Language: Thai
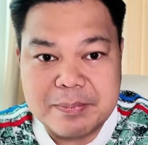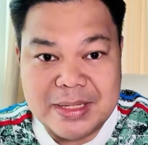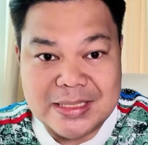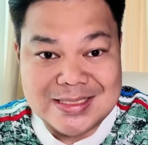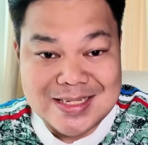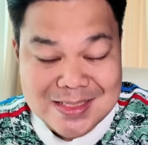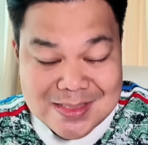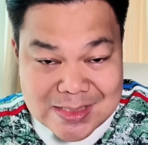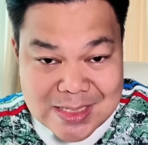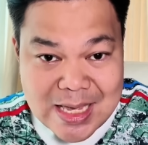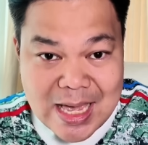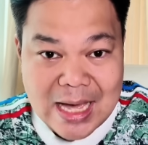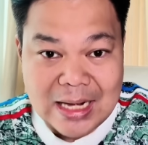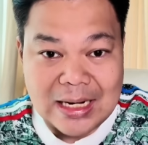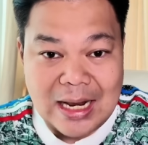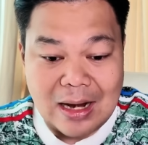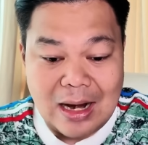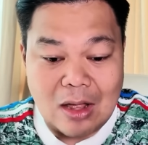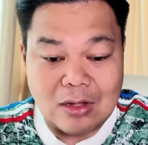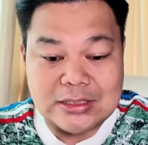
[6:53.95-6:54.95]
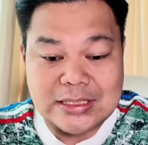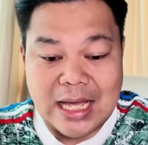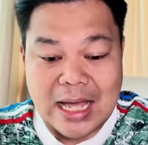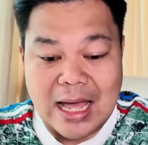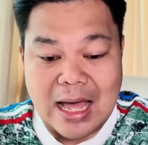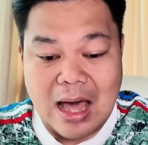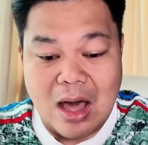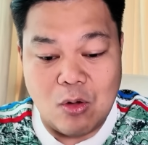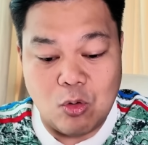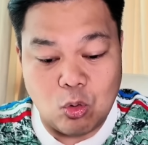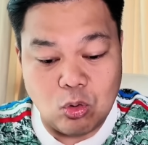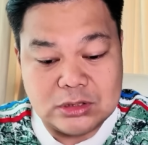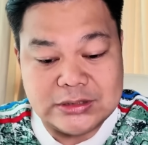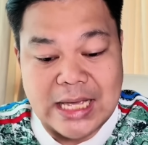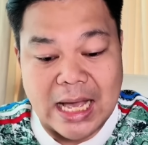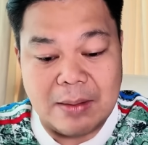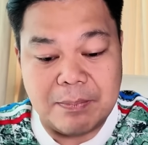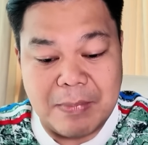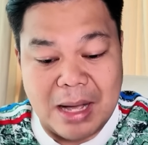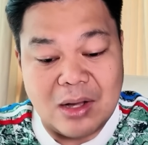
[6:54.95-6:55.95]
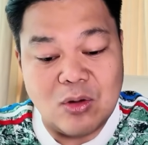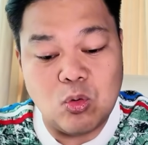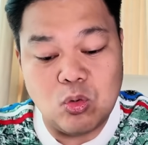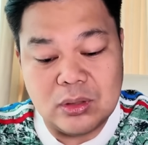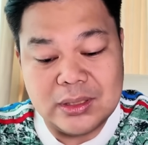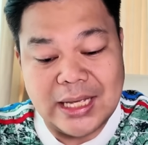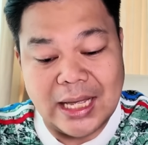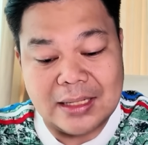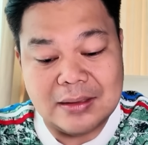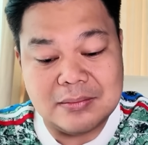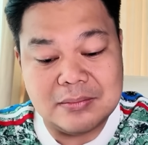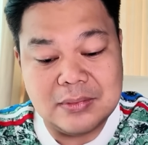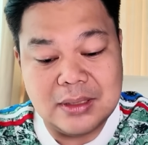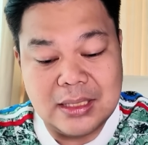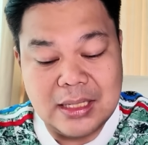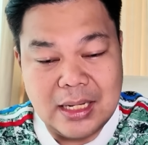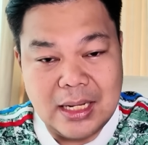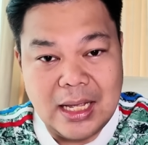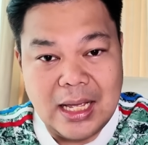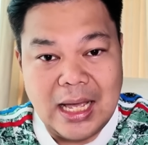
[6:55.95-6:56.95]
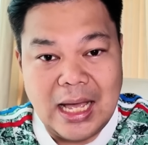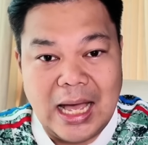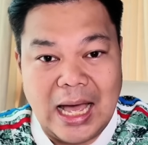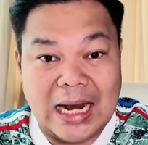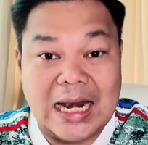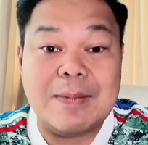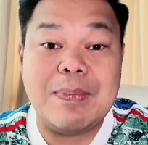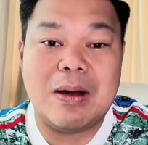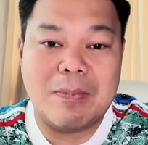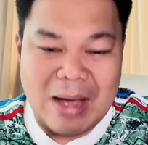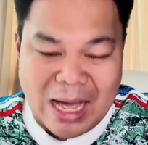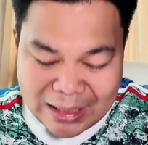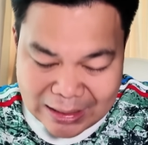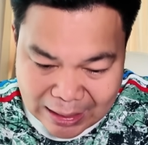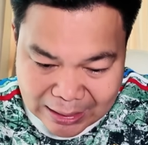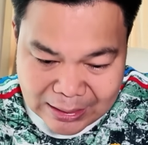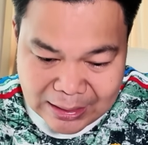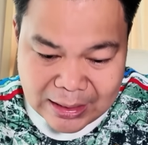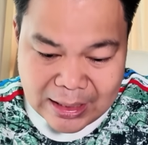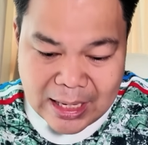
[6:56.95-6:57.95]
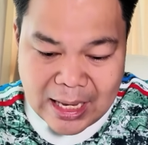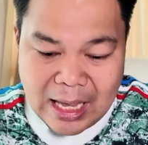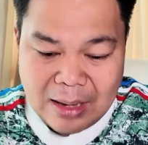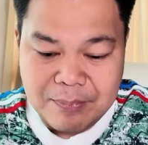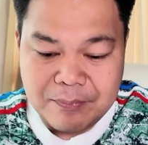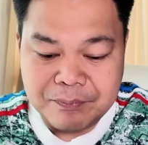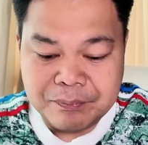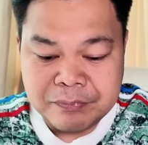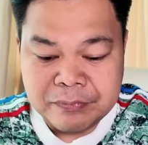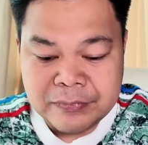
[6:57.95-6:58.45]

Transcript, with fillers: มีชื่อเสียงแล้วเราจะรู้จักมักคุ้นกันอะไรประมาณนั้นนะครับ